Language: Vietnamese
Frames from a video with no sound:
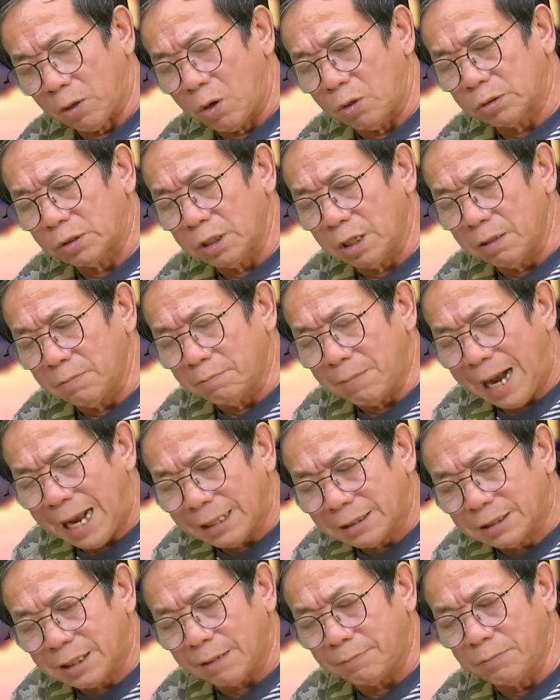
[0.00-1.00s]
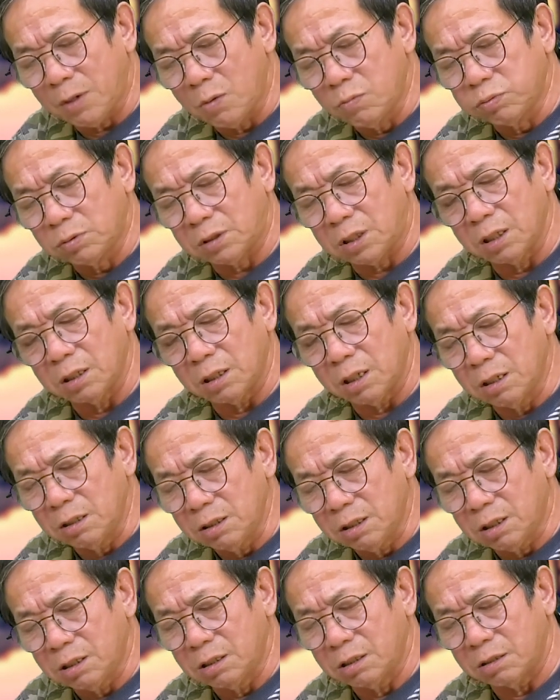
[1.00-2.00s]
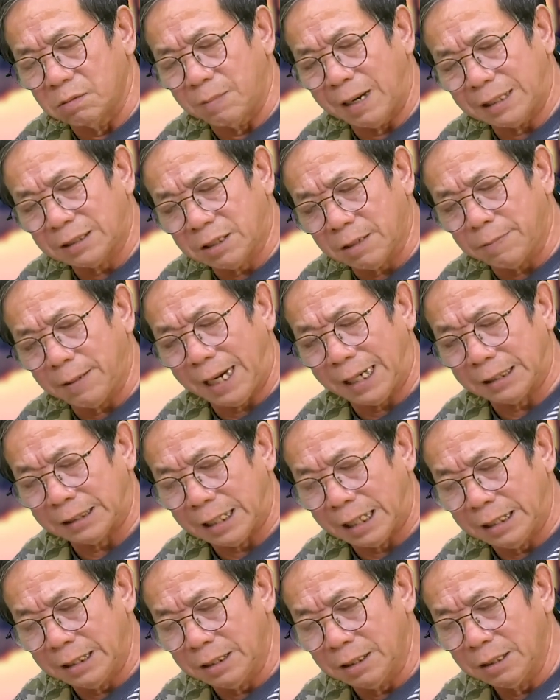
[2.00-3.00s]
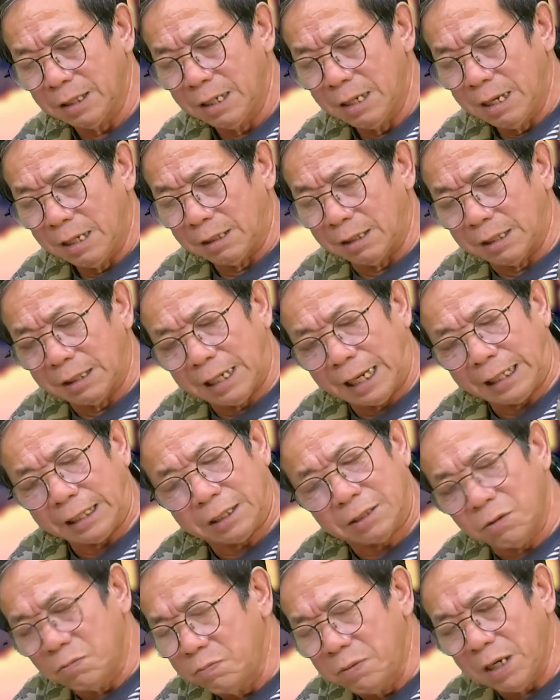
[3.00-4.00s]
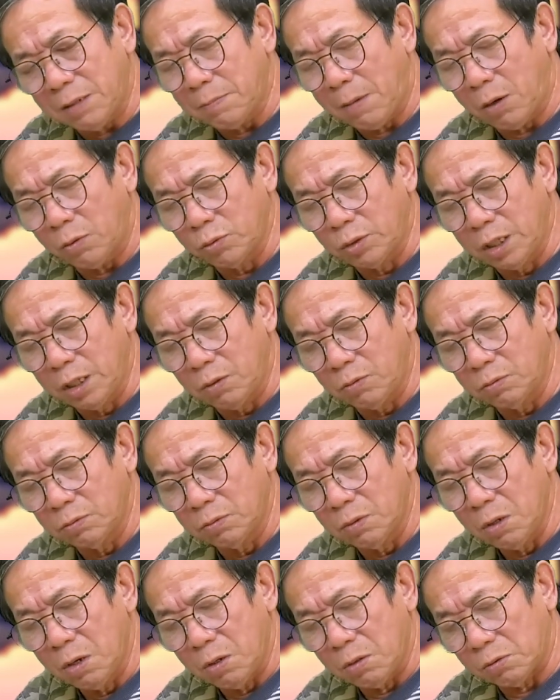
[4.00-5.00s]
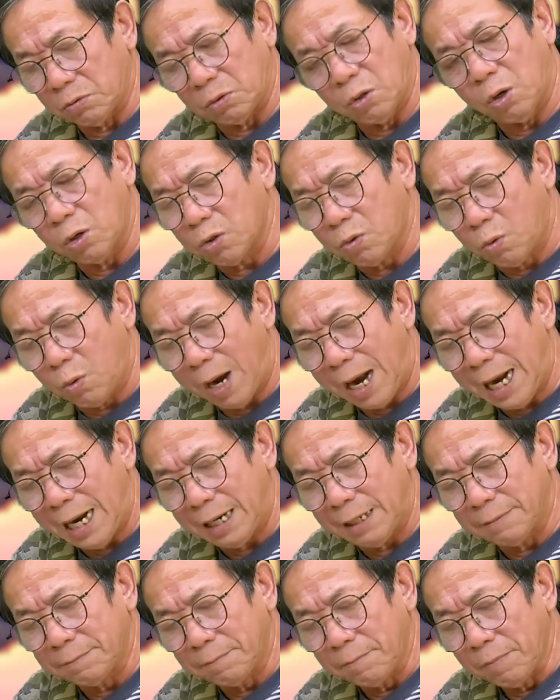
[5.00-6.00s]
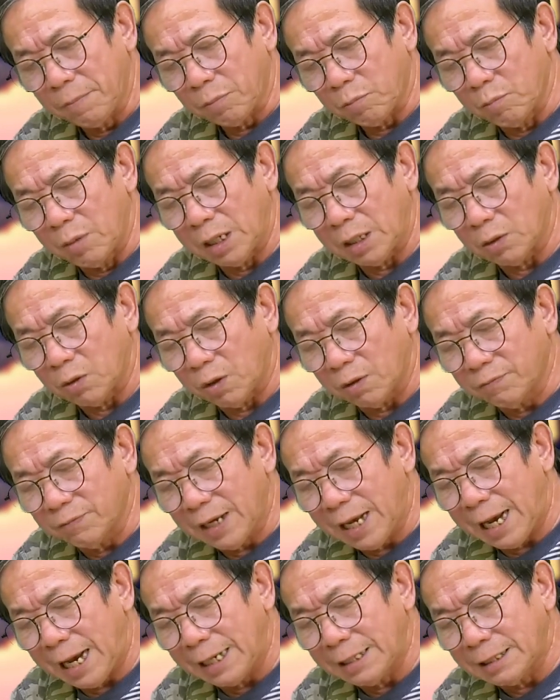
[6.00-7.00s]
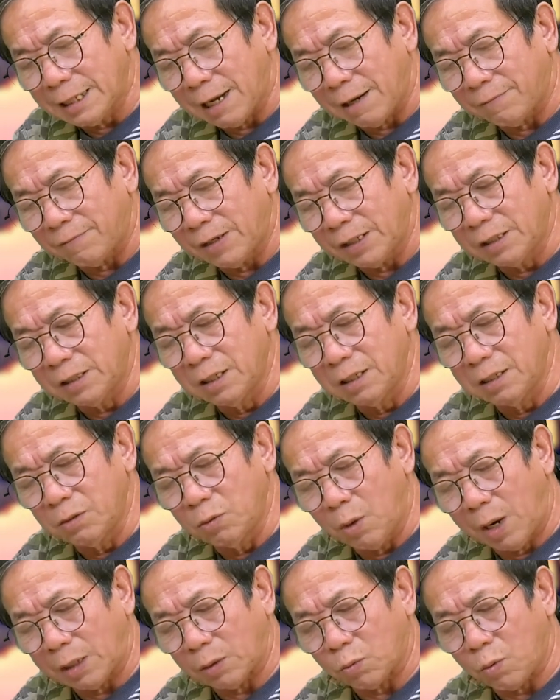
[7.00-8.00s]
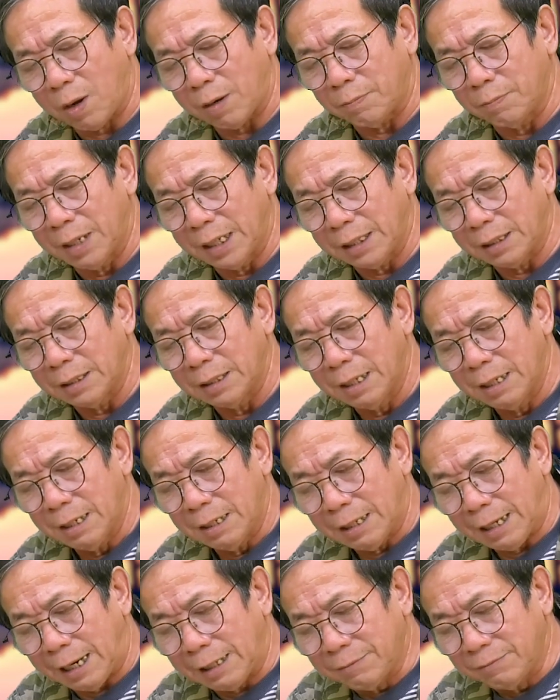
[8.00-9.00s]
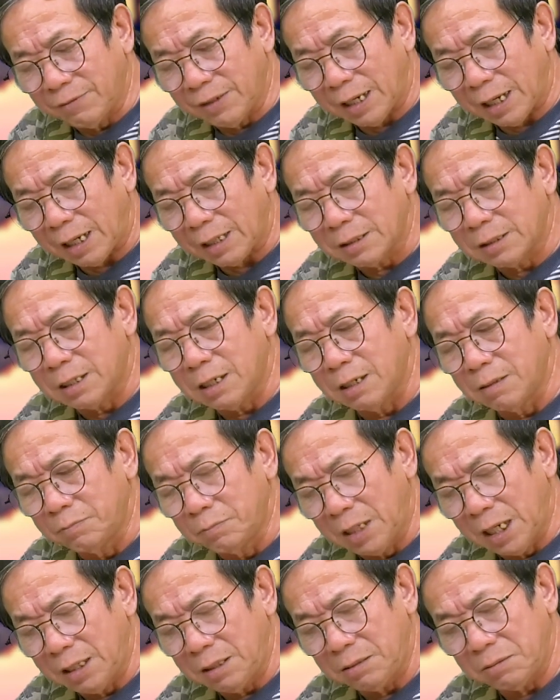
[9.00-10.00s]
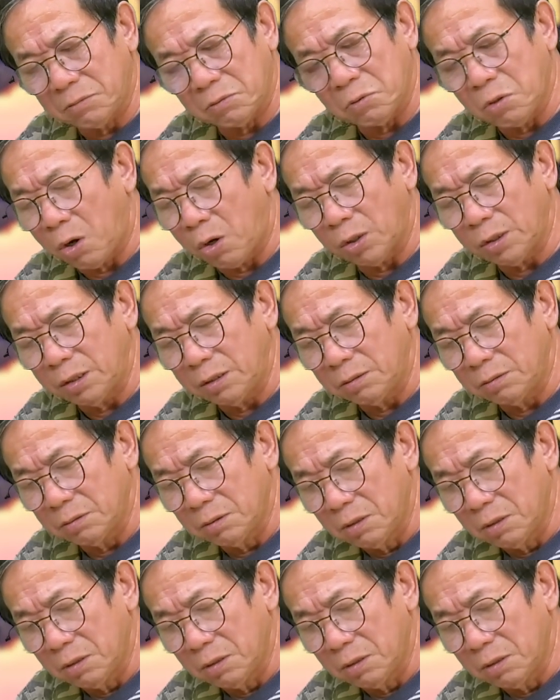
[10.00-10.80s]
Có tới 300 ông tự ứng cử ban chấp hành đấy, lần này không biết bao nhiêu. Đói quá, mình nói với hai nhà văn nữ đoàn Quảng Bình, anh về ăn cơm đây, đói.